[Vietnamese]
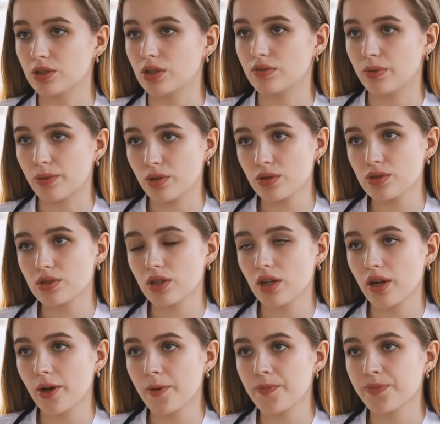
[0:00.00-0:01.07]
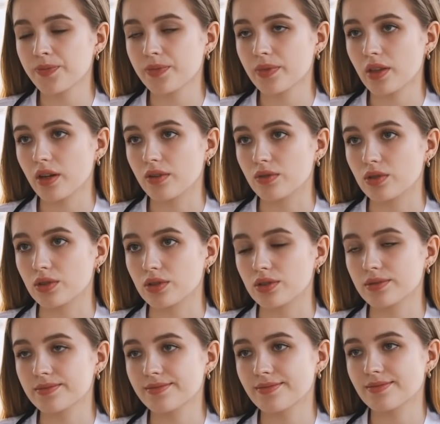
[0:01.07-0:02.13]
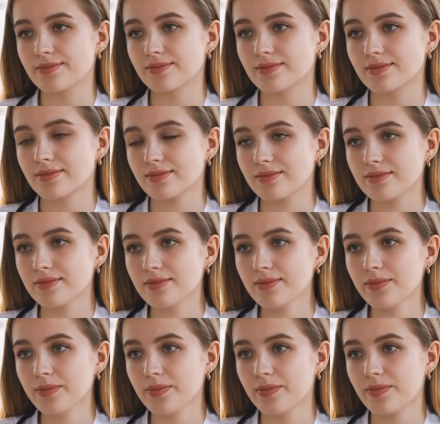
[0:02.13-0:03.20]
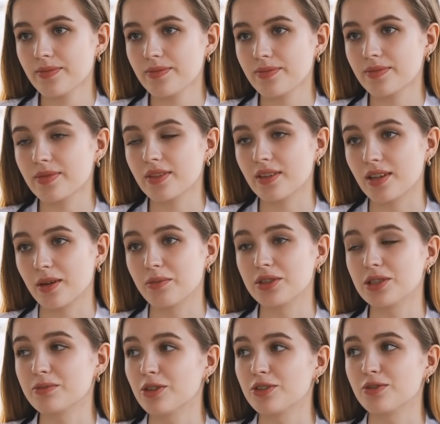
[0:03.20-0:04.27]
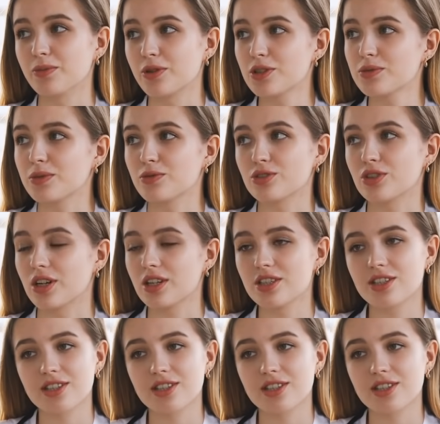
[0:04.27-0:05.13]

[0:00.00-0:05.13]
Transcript: 1. Kiểm tra sức khỏe định kỳ. Từ độ tuổi 35 trở lên,